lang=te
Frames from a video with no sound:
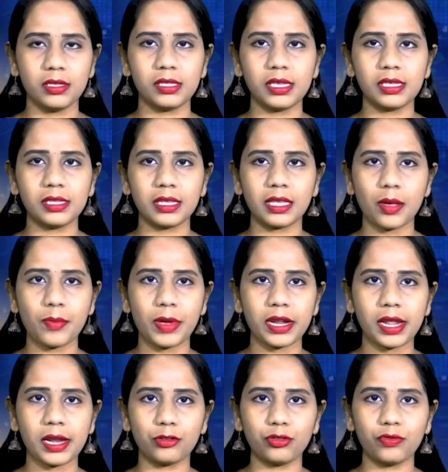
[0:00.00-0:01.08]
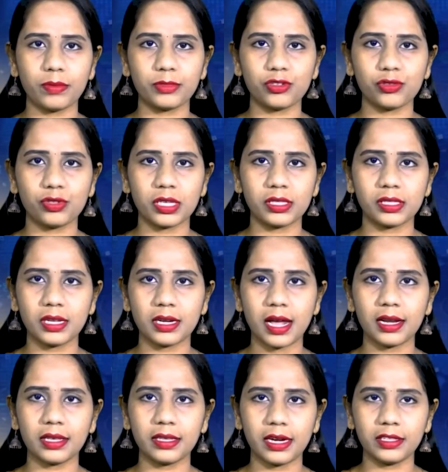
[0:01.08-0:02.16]
సీసీ కెమెరాలను ధ్వంసం చేసి
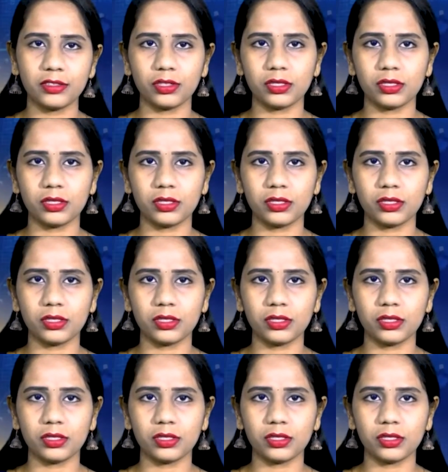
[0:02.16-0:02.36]
రాళ్లదాడి